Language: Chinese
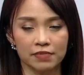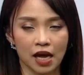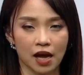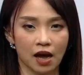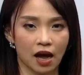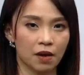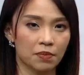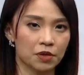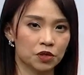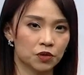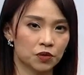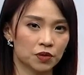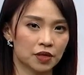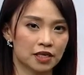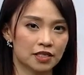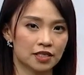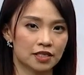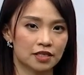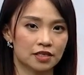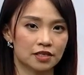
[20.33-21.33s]
他们除了
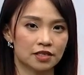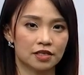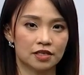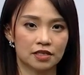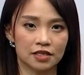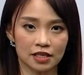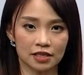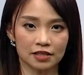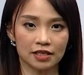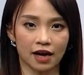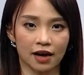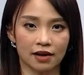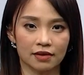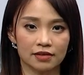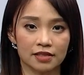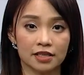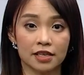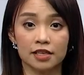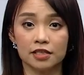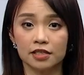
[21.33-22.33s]
是执政党，
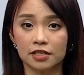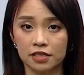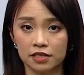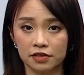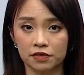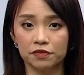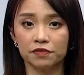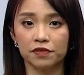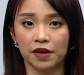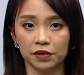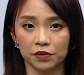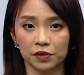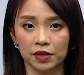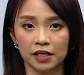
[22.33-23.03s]
也是反对